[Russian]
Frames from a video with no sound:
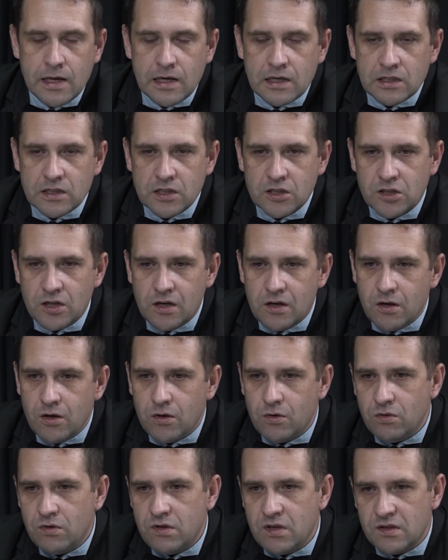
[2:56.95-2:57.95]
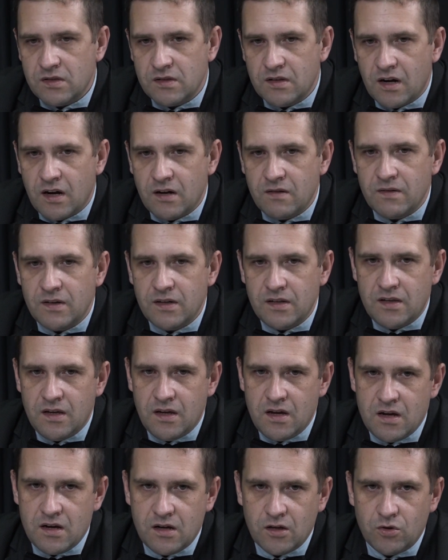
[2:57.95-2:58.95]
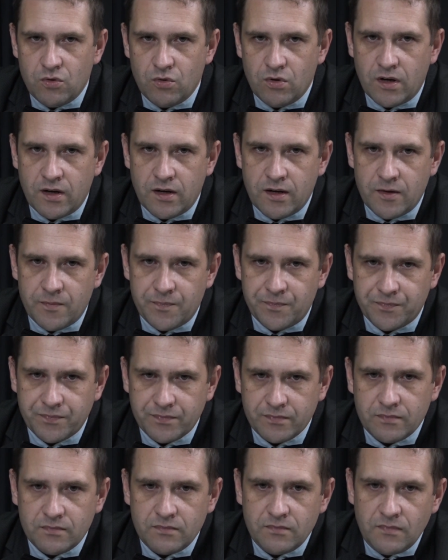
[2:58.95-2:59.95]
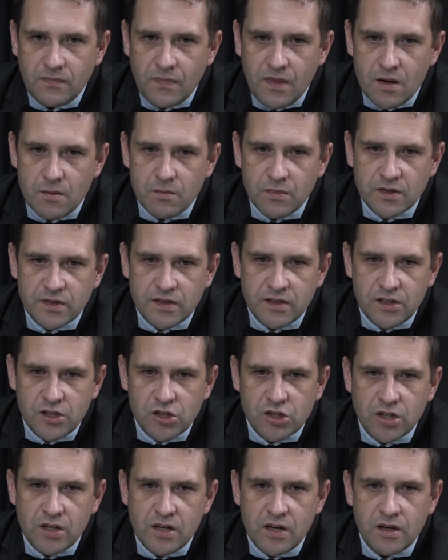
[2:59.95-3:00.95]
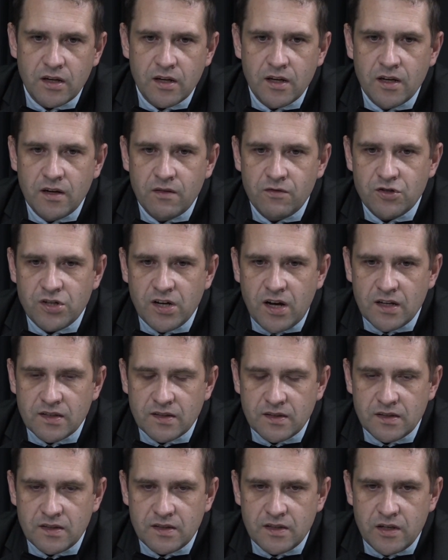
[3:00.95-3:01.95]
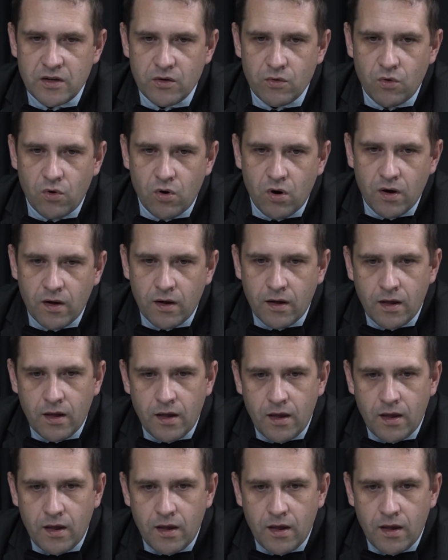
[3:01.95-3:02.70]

К сожалению, те здравые идеи, которые мы слышали, в частности, о